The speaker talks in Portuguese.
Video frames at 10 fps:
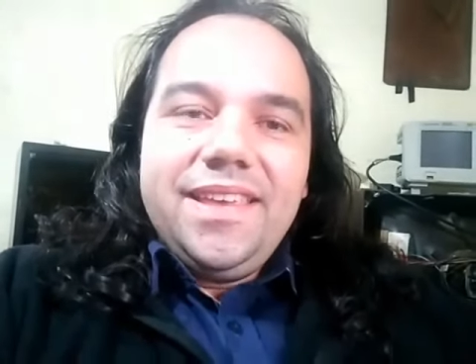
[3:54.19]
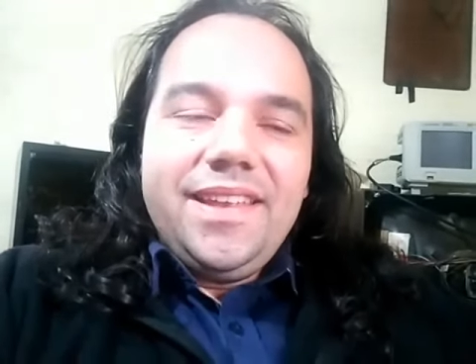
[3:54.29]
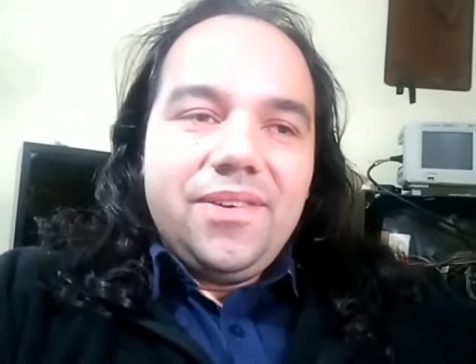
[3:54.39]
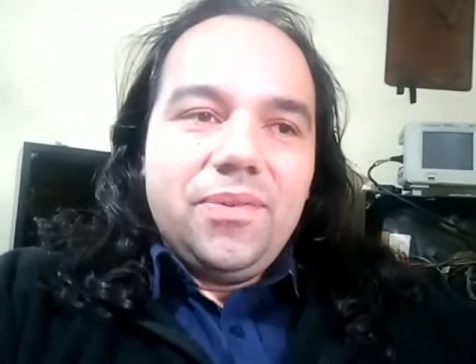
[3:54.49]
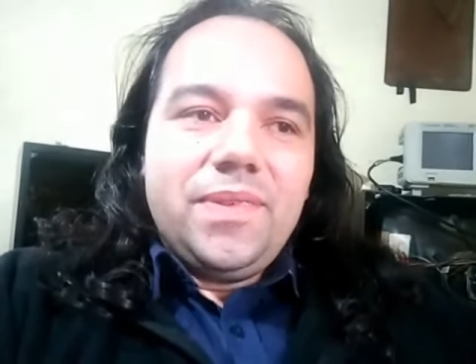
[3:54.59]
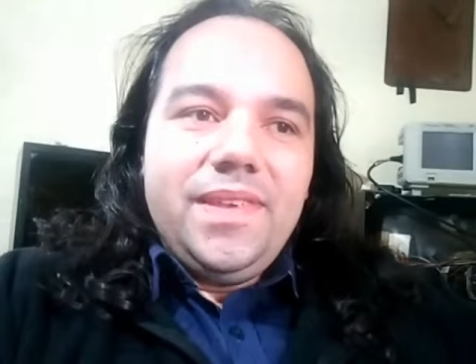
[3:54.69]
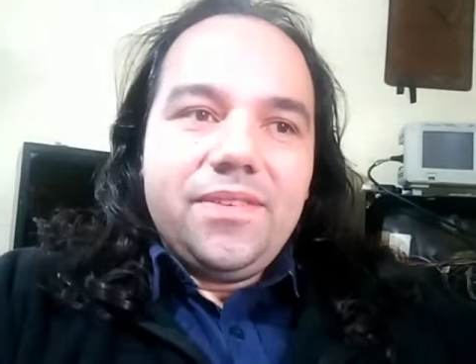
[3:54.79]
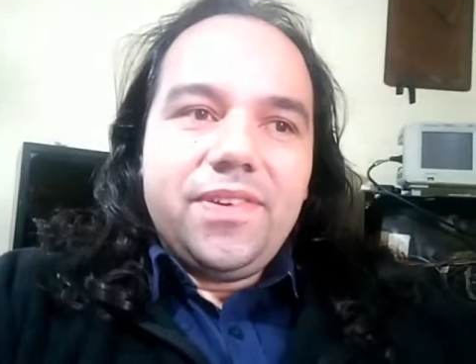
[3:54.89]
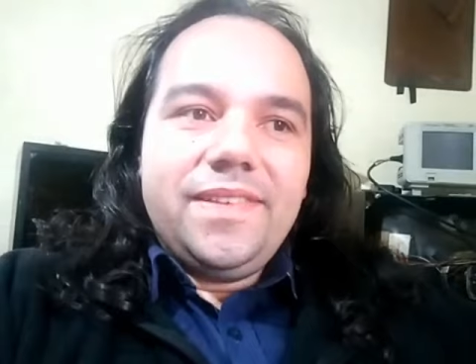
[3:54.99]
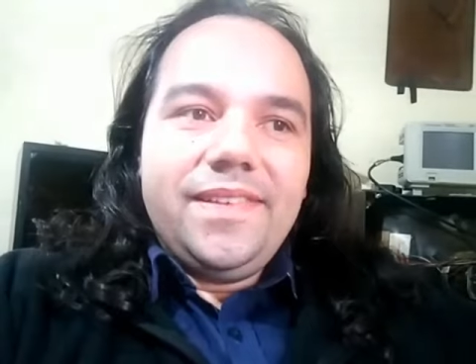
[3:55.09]
ele conseguia
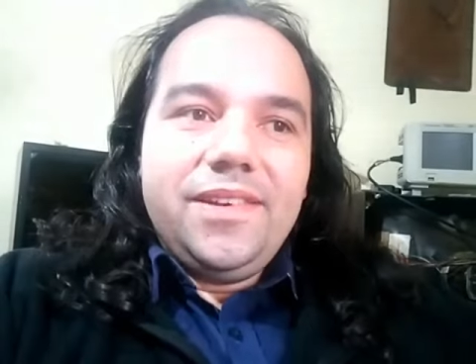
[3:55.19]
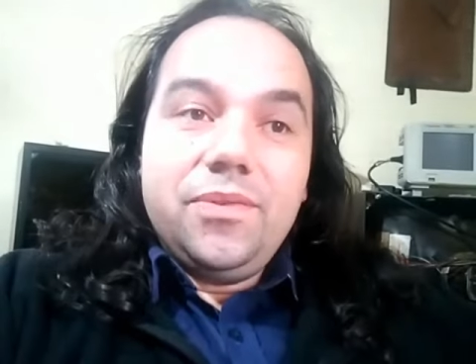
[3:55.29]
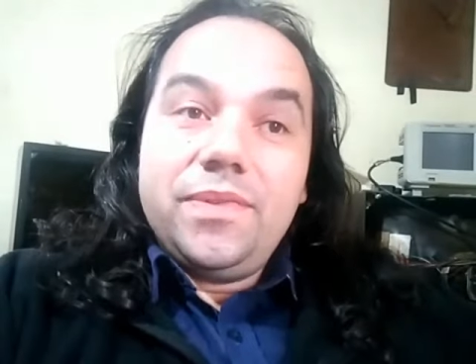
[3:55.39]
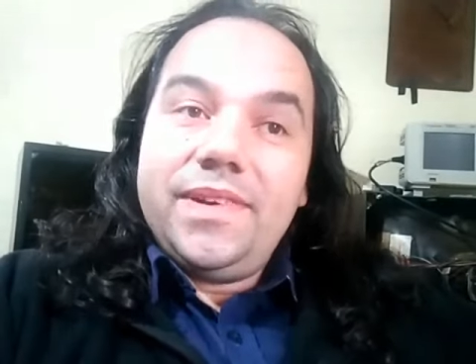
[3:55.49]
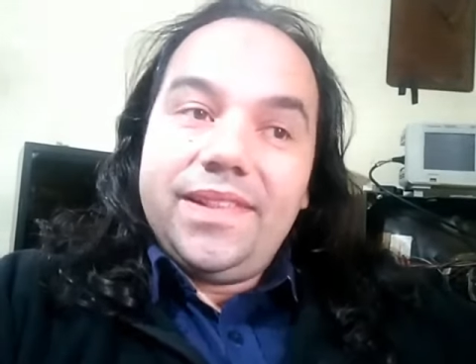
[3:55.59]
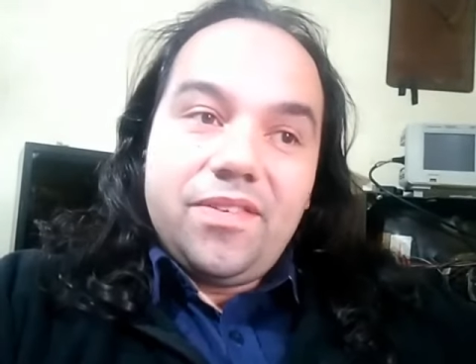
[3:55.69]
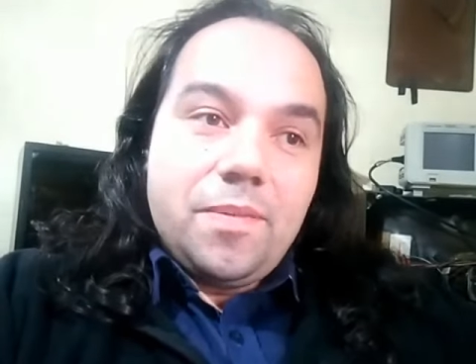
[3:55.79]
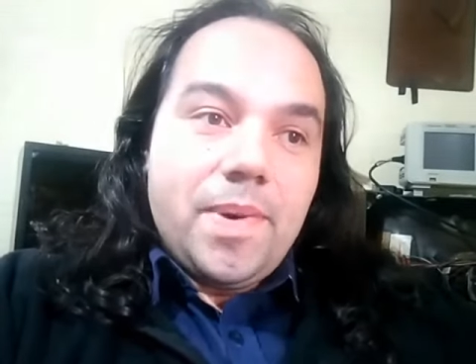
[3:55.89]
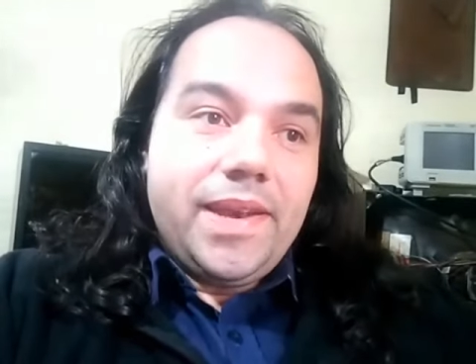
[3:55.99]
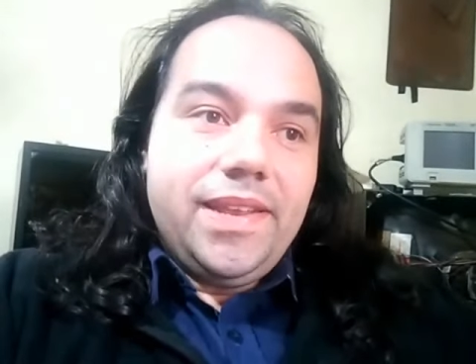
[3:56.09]
fazer, ele consertava o
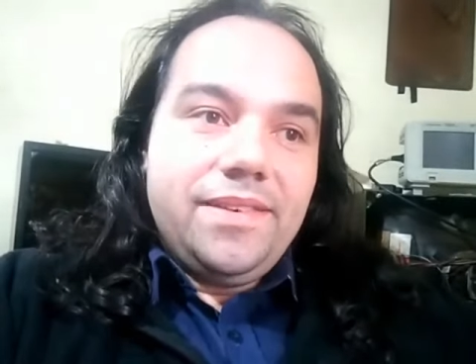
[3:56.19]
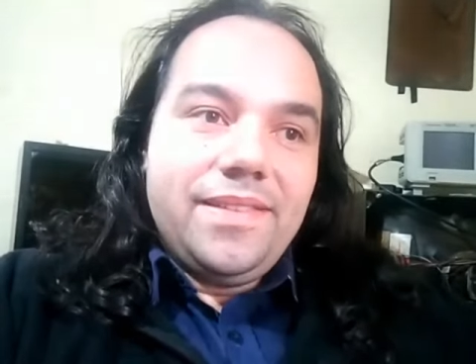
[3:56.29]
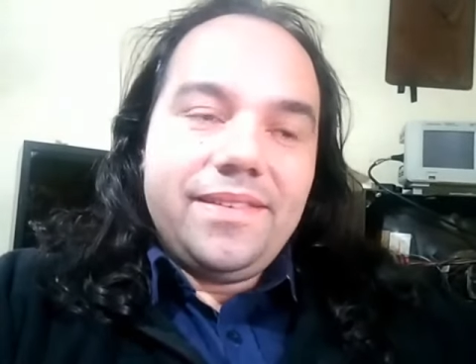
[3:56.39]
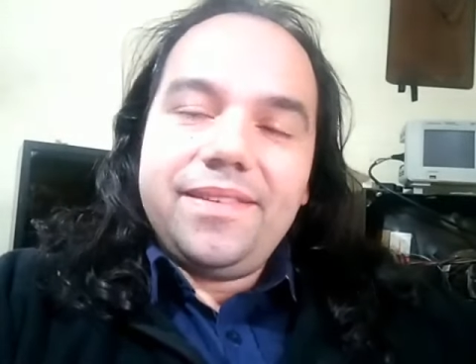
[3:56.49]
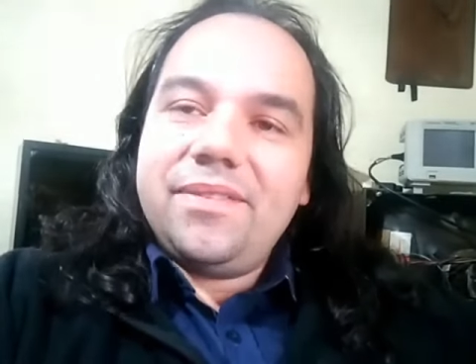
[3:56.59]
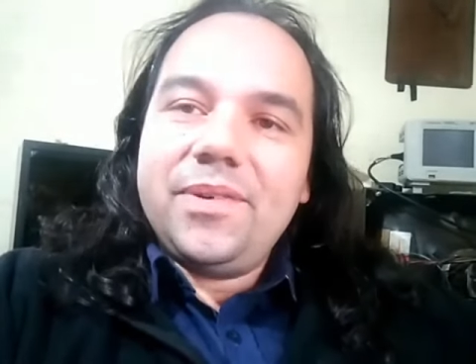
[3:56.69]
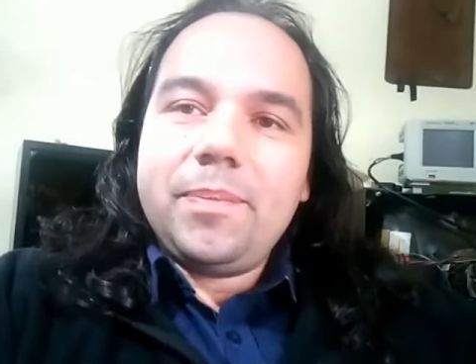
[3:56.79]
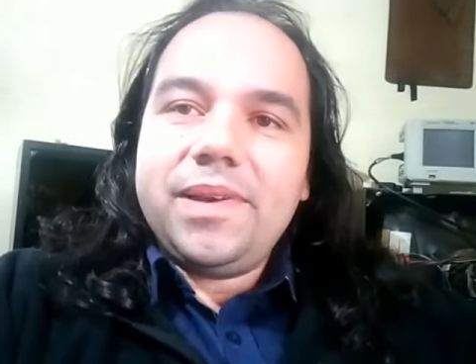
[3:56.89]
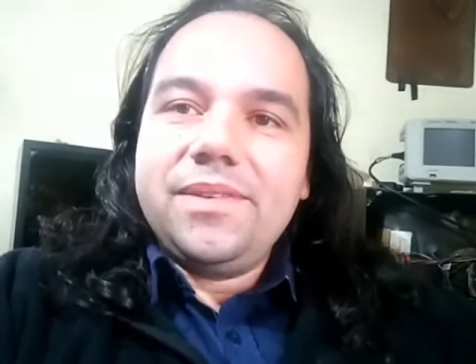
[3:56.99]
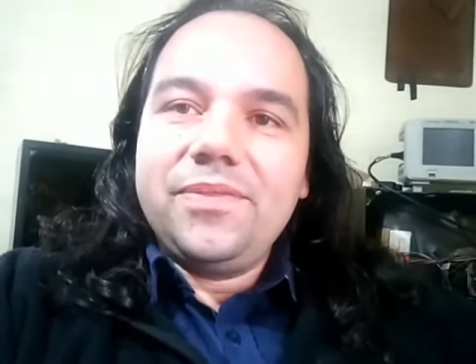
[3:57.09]
aparelho e deixava o
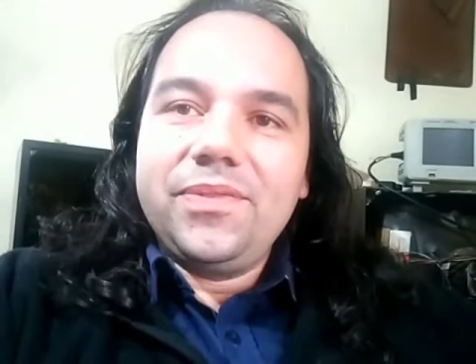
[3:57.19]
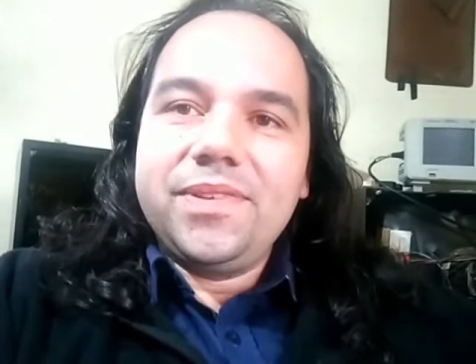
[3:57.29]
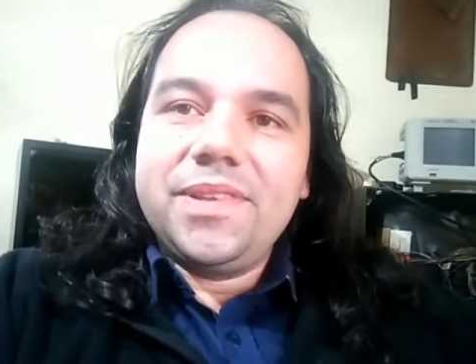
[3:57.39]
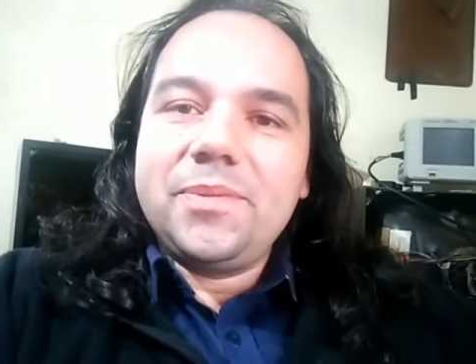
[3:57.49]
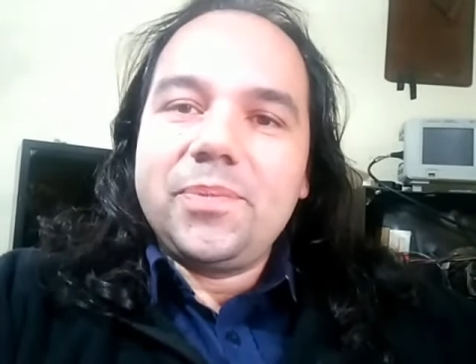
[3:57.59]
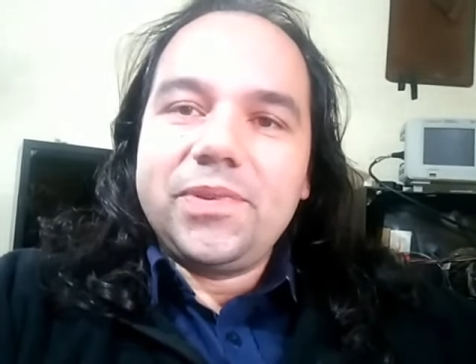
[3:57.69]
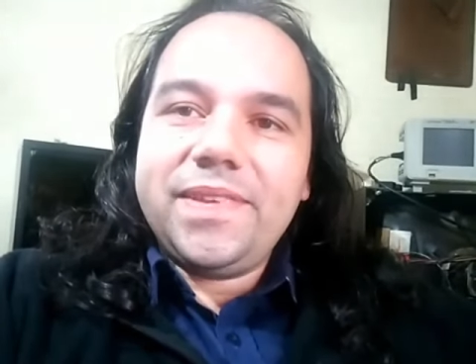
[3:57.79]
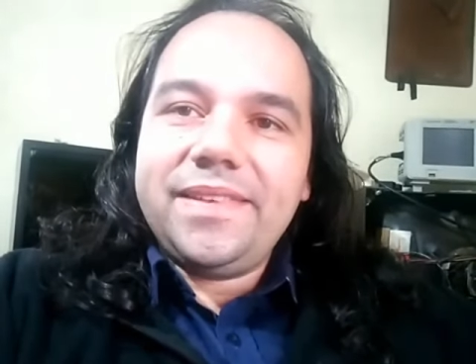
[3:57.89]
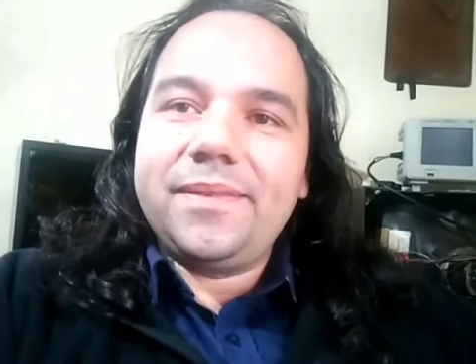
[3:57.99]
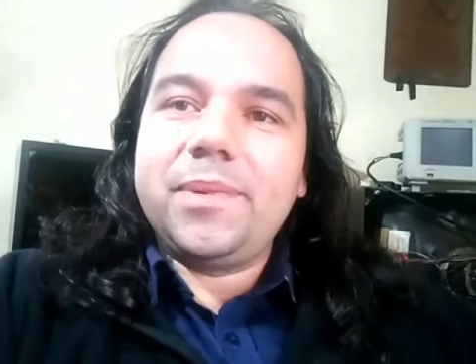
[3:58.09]
aparelho funcionando por
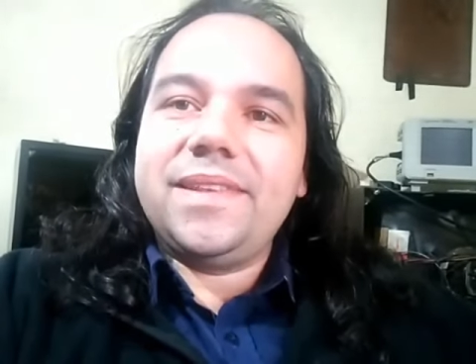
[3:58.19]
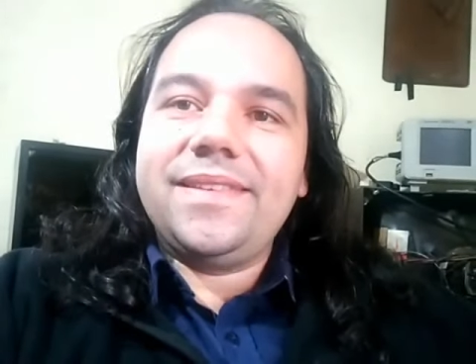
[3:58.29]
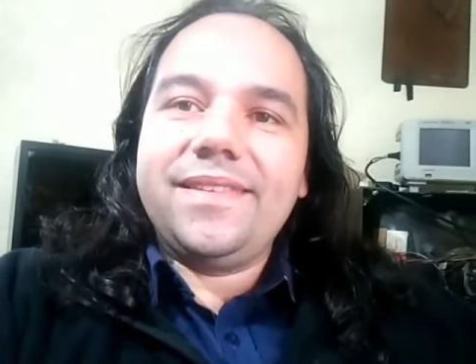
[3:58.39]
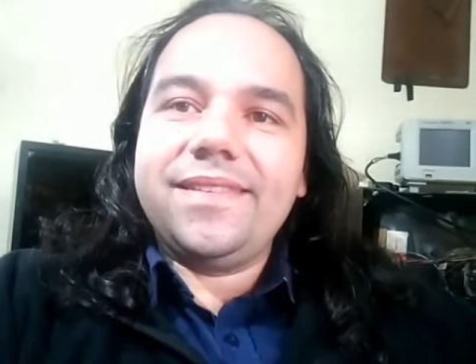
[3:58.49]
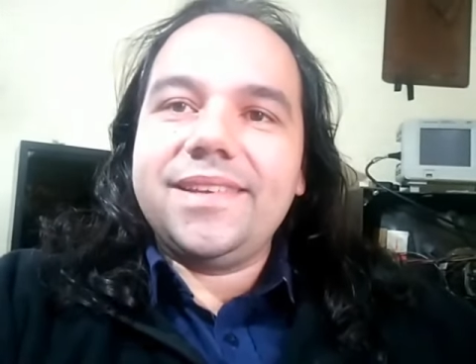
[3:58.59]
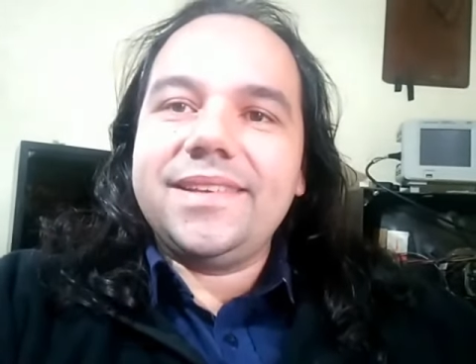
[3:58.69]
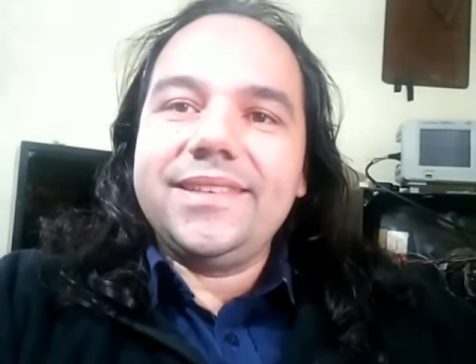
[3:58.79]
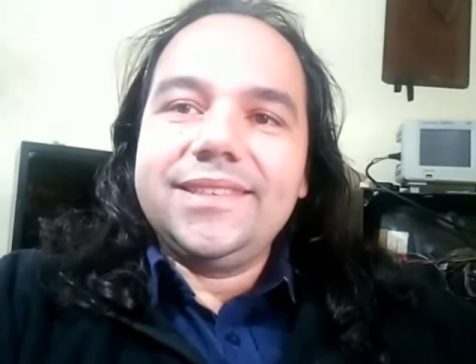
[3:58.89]
seis meses, né?